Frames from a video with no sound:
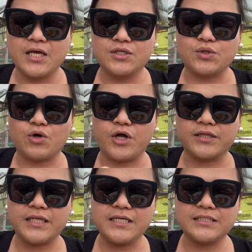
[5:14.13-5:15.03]
So,
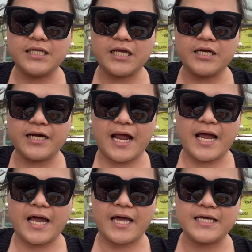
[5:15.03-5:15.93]
konting sticky
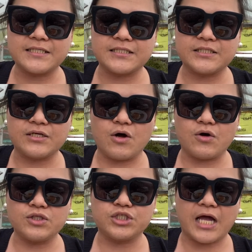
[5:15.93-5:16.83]
rice,
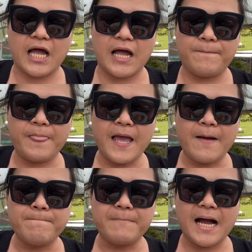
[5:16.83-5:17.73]
coco jam,
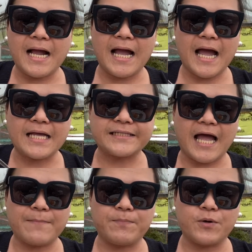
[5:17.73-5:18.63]
mangga,
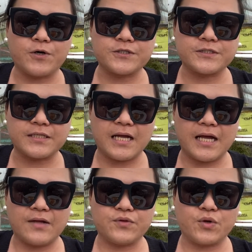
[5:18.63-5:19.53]
tapos,
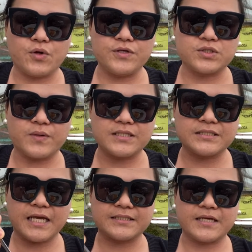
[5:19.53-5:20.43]
uh, the call this one
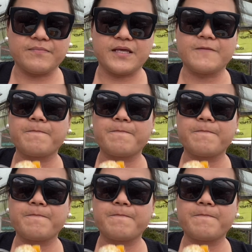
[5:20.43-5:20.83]
sesame.